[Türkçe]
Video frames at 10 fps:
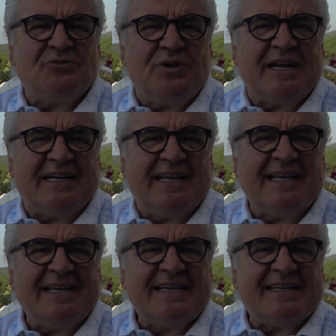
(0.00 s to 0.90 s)

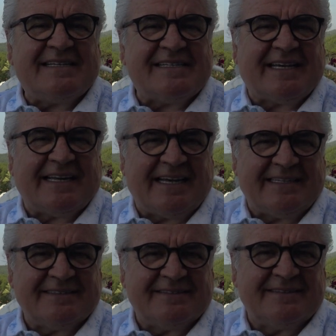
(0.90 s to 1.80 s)
sürekli
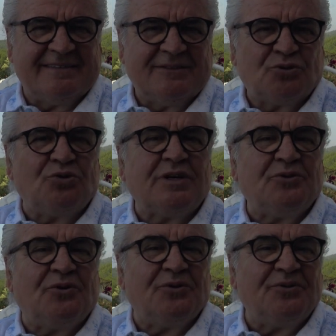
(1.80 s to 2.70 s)
kıskanan. Sonra
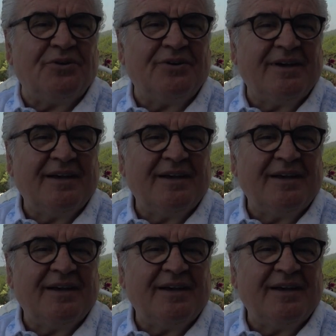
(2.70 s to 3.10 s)
ne oluyor?